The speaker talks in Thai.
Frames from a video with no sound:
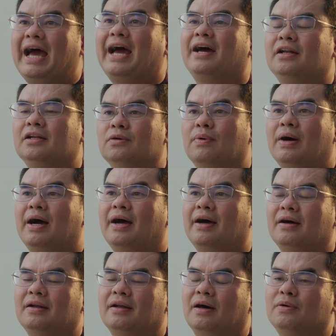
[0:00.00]
น้าหรือว่า
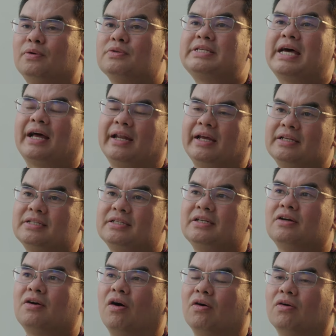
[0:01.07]
เรารู้จักในชื่อของ